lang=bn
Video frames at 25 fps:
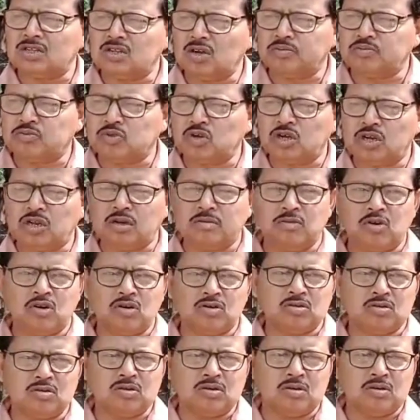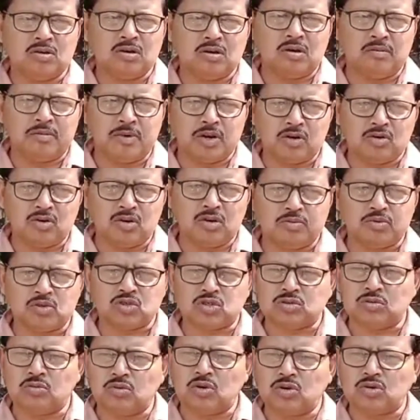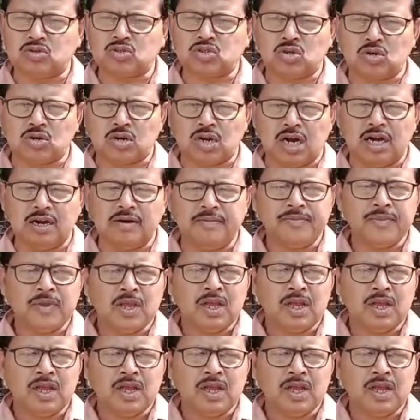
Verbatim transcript: দপ্তর এবং মাননীয় পশ্চিমবঙ্গ সরকার